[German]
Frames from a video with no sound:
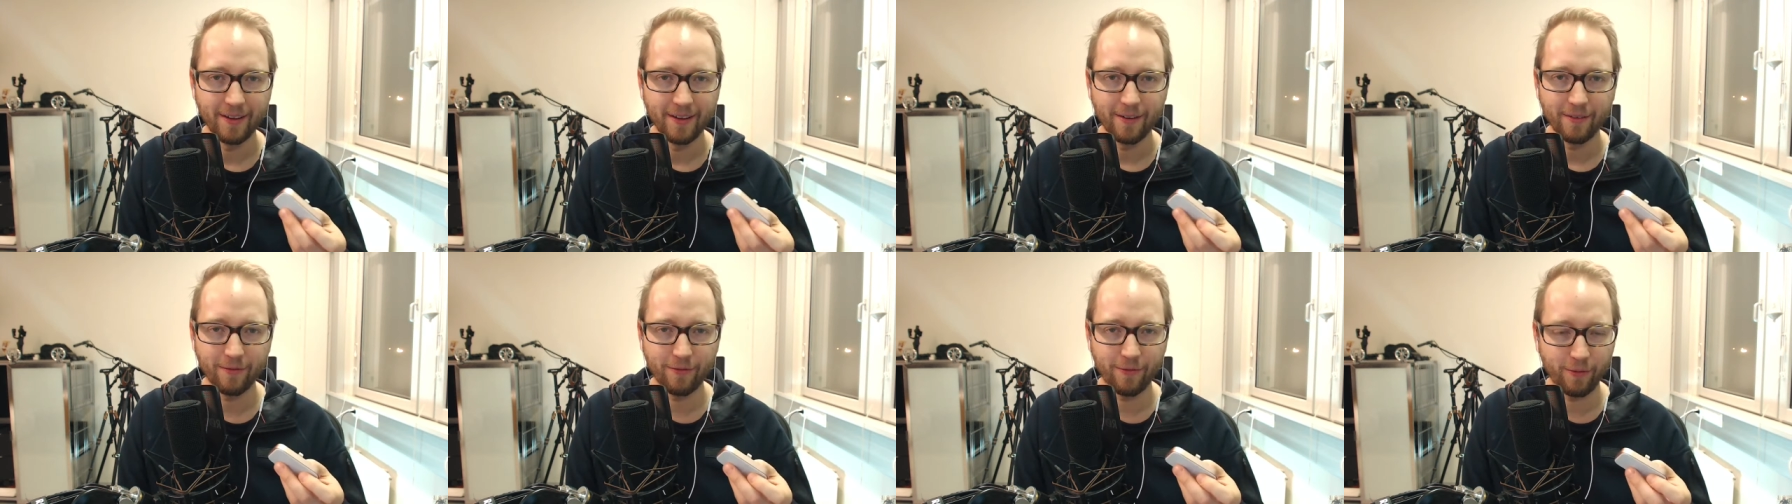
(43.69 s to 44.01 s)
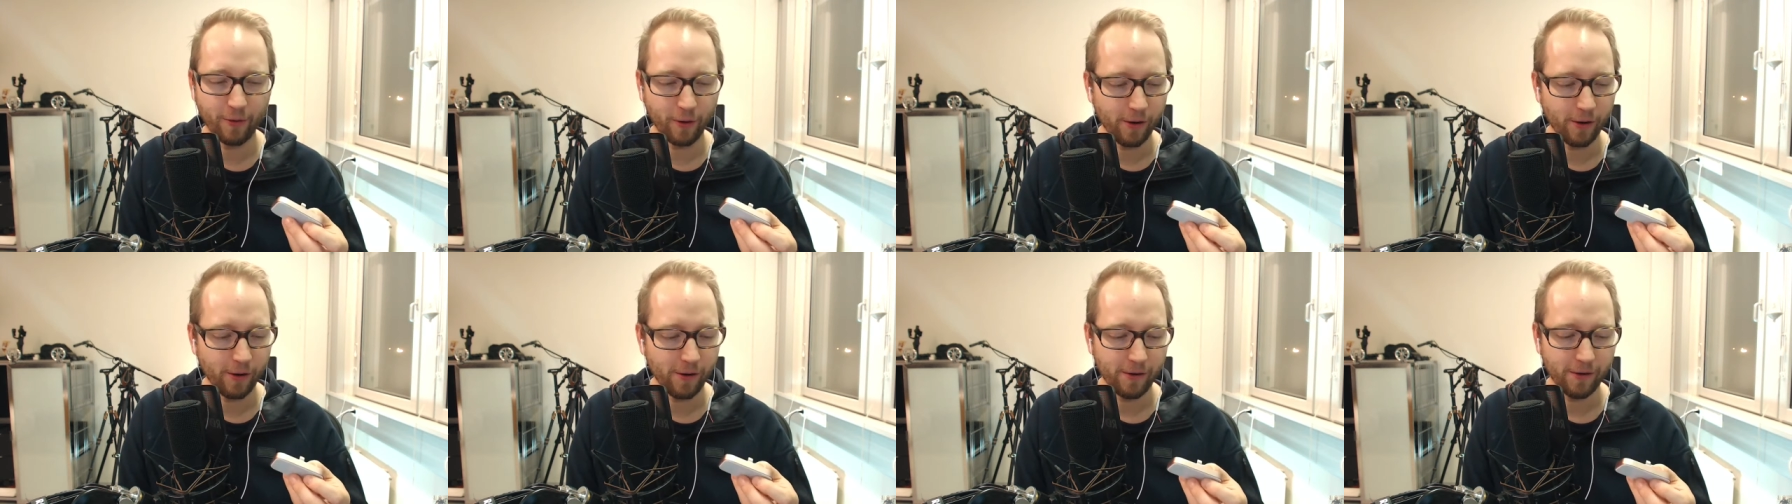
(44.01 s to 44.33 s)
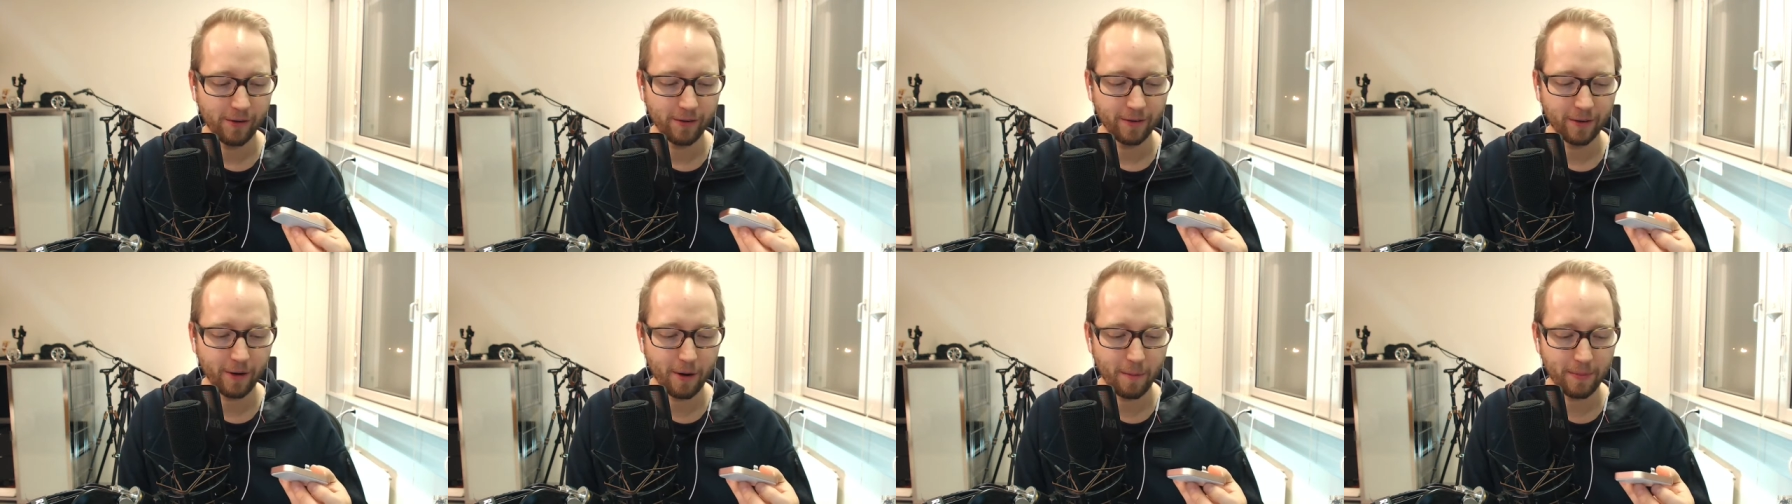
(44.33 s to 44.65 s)
voll
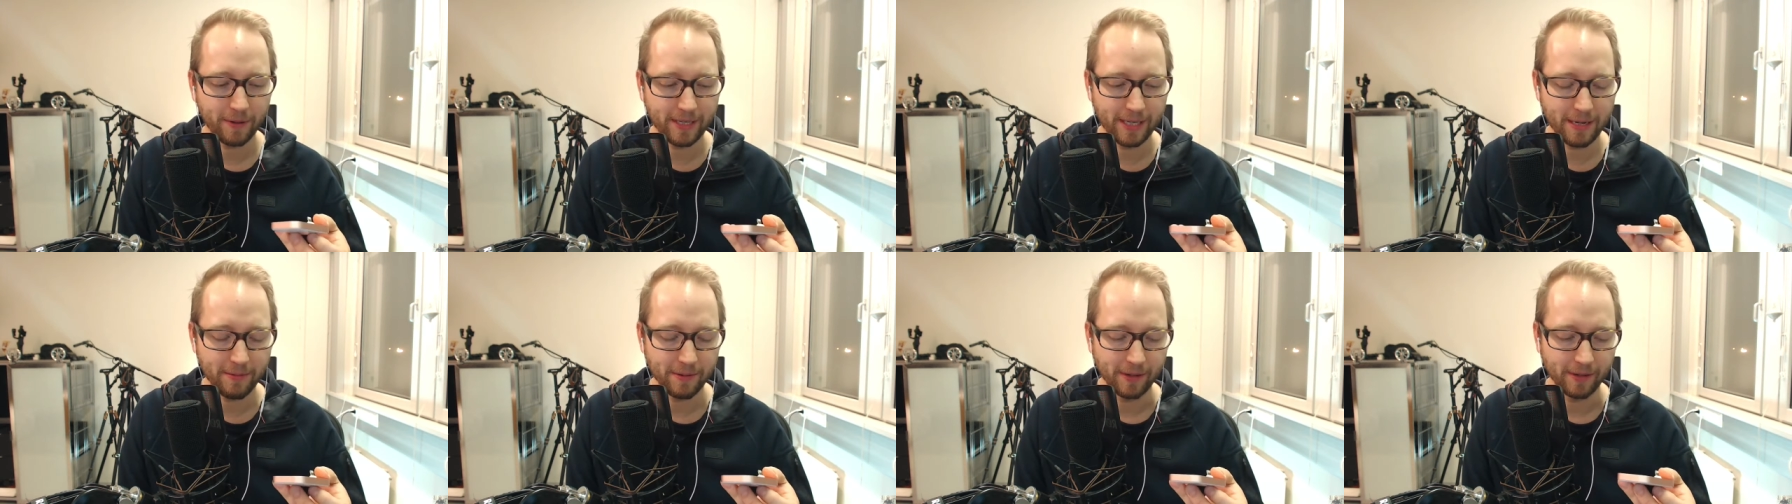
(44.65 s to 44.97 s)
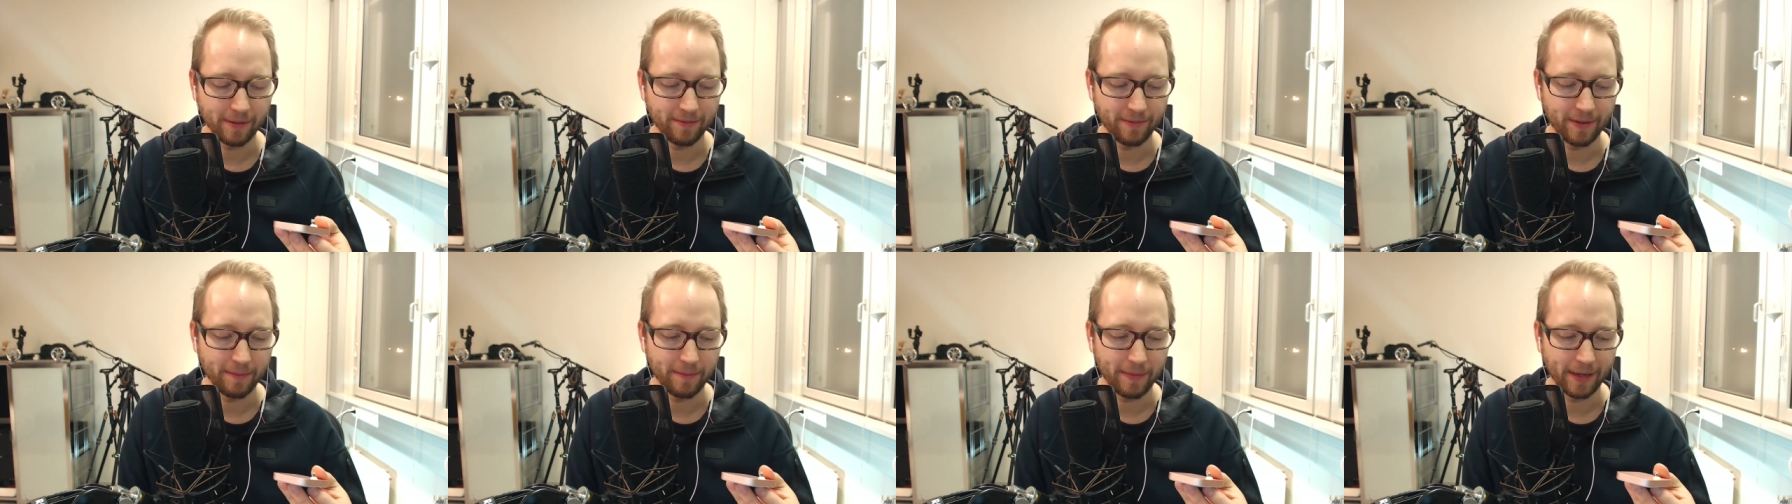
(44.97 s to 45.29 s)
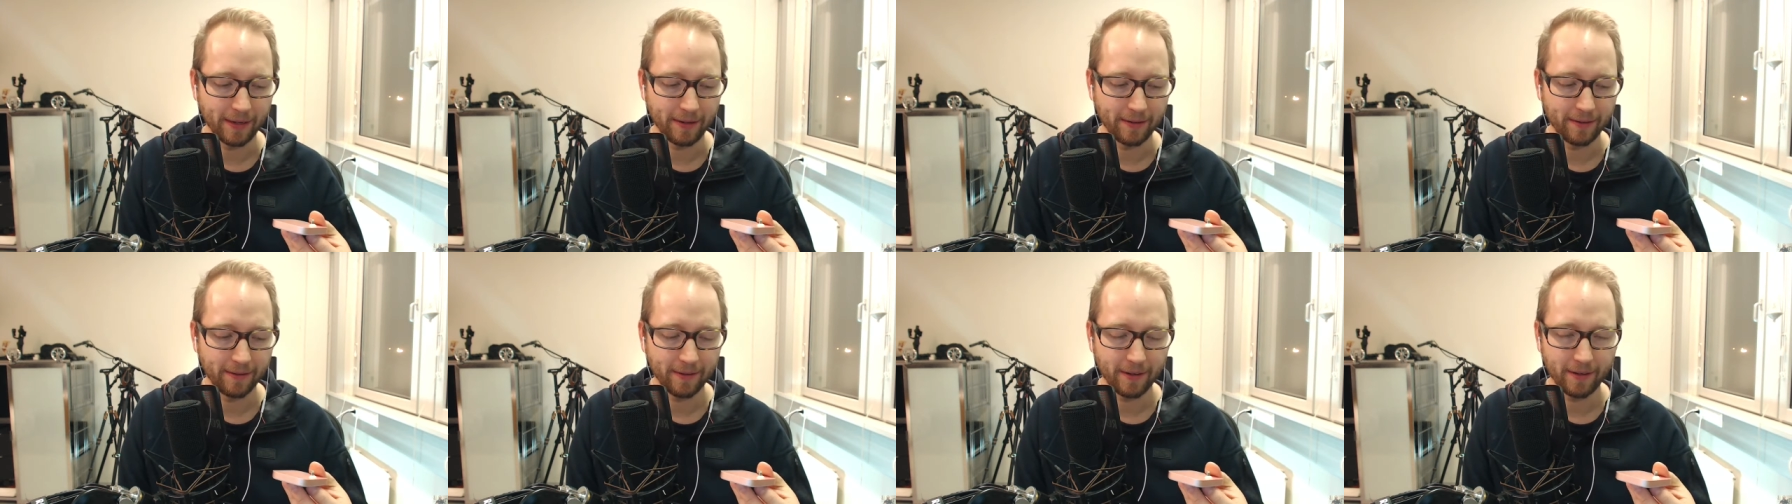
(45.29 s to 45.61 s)
kompatibel, wenn
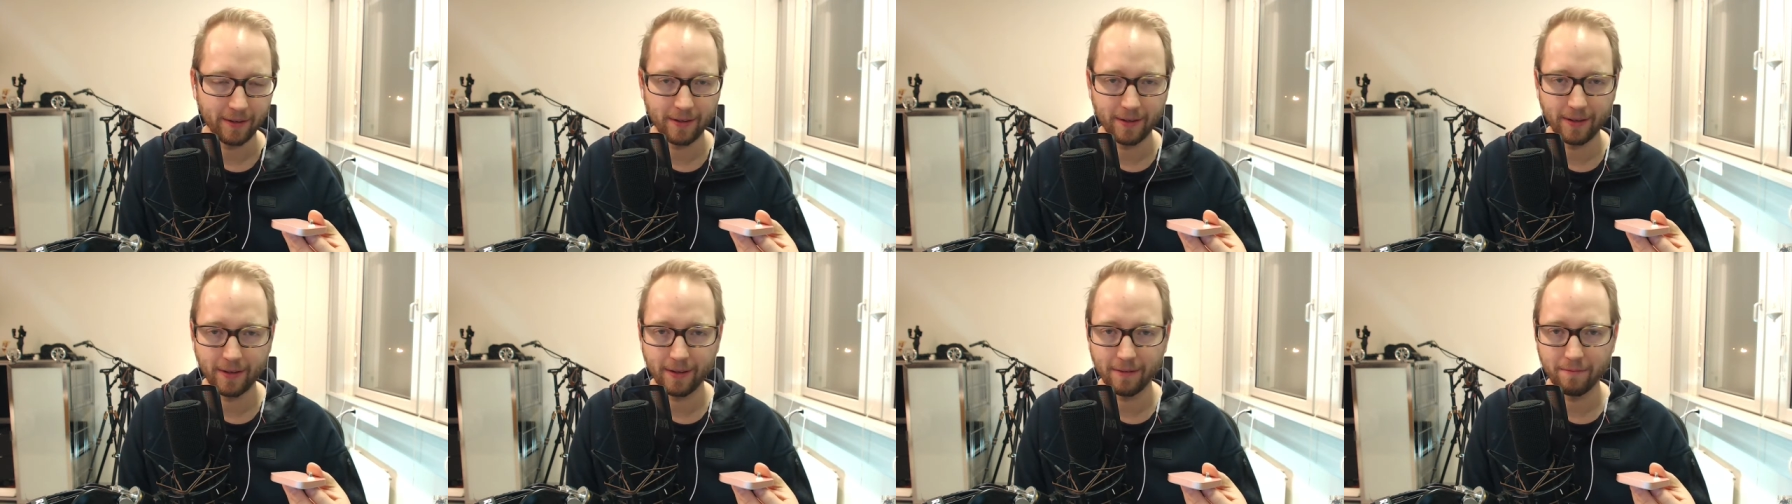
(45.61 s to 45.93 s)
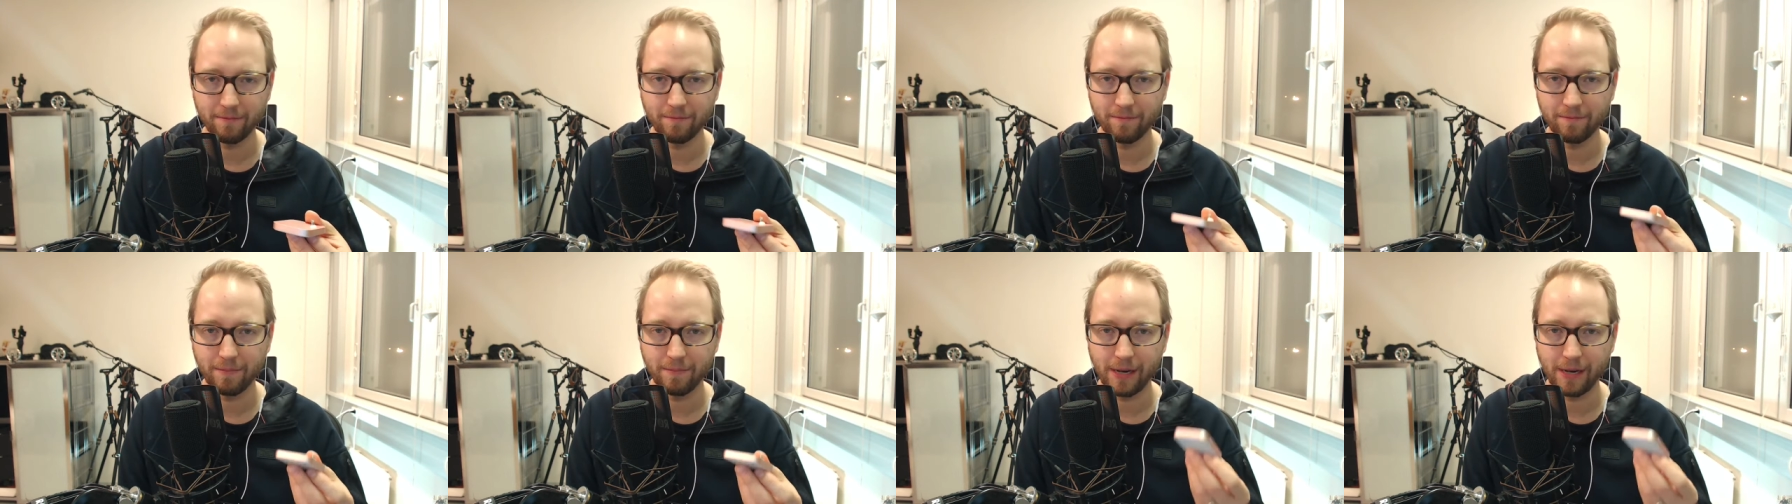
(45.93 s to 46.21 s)
man ähm,